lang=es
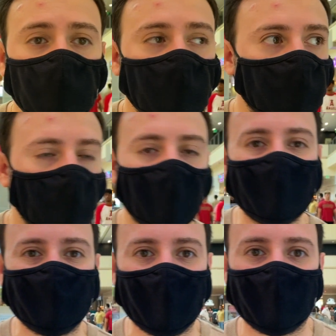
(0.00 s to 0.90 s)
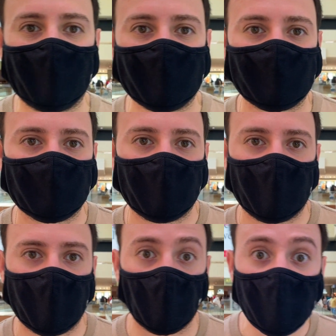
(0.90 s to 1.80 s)
tour de tiendas
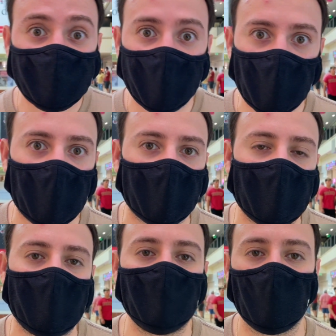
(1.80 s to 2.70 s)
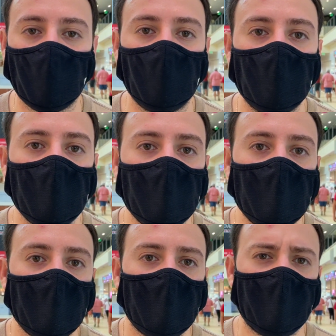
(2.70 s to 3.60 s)
eh, retail aquí en el mall
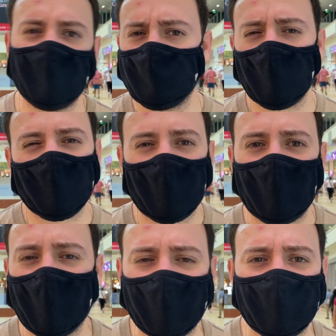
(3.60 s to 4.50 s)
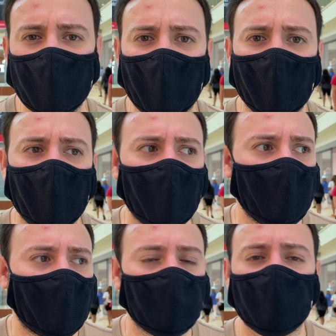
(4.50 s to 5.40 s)
eh, y simplemente para ver qué tenían y,
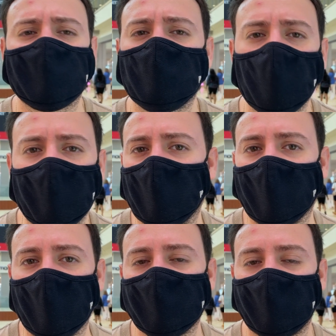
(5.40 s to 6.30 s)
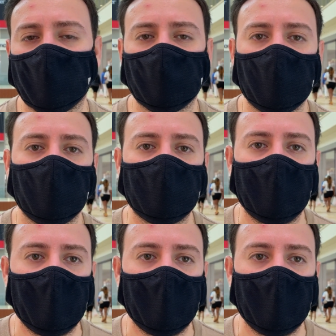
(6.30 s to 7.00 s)
qué es lo que están moviendo aquí en Estados Unidos.